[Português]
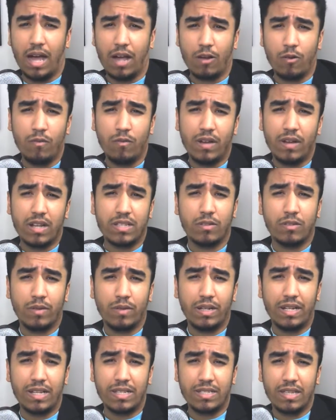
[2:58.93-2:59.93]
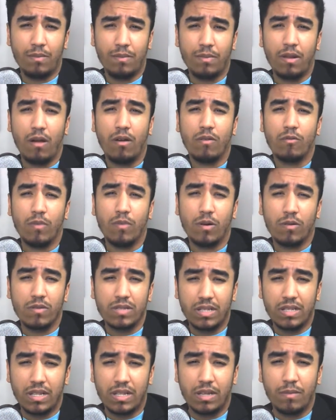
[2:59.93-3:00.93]
A conversa com ele é sempre alguma
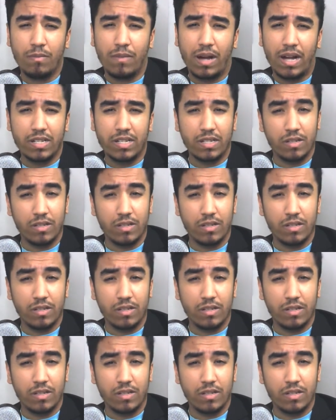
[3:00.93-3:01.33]
coisa enigmática